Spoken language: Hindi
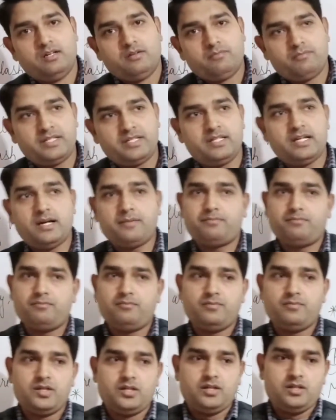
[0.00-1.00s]
भाई आप
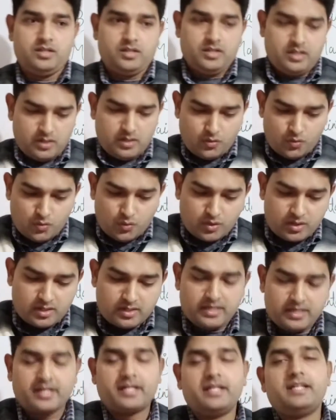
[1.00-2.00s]

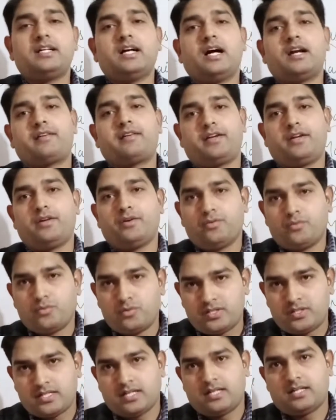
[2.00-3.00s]
लकड़ी काट रहे हैं
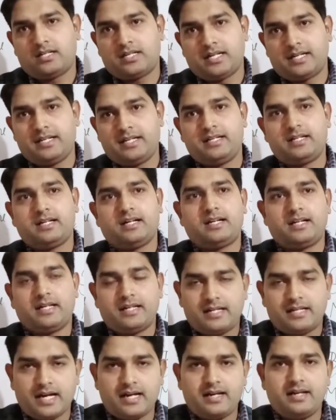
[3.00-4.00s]
वुड का कटिंग कर रहे हैं
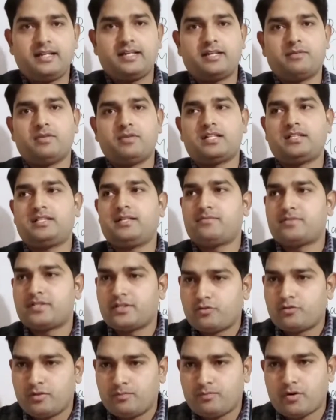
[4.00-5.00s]
ग्राइंडिंग के माध्यम से
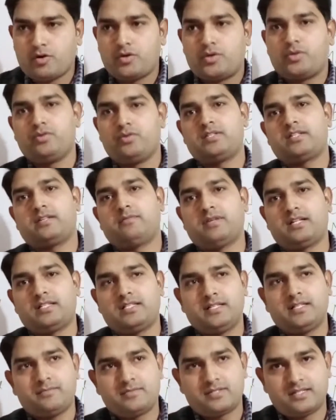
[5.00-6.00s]
कोई पावर टूल्स के
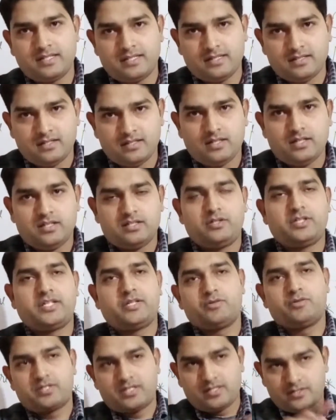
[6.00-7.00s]
माध्यम से तो कि
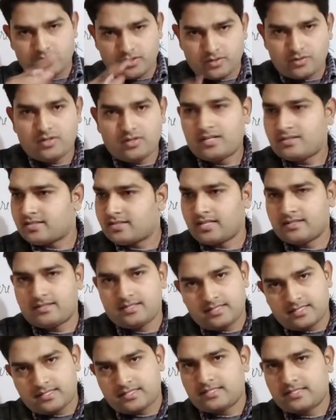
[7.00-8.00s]
उसकी सर्कुलर सा से
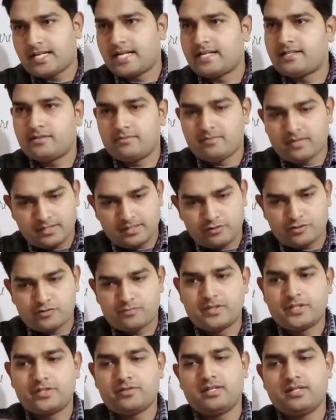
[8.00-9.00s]
जाहिर सी बात है
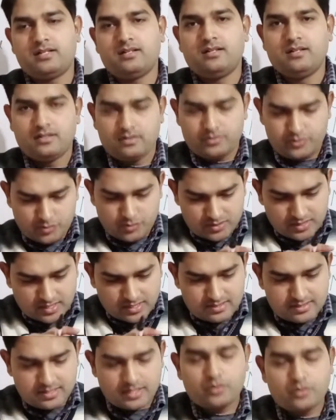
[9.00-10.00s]
उसमें जो है जो उसका
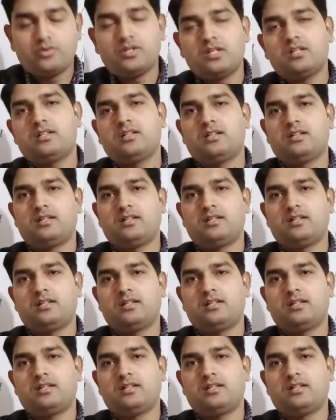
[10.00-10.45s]
सर्कुलर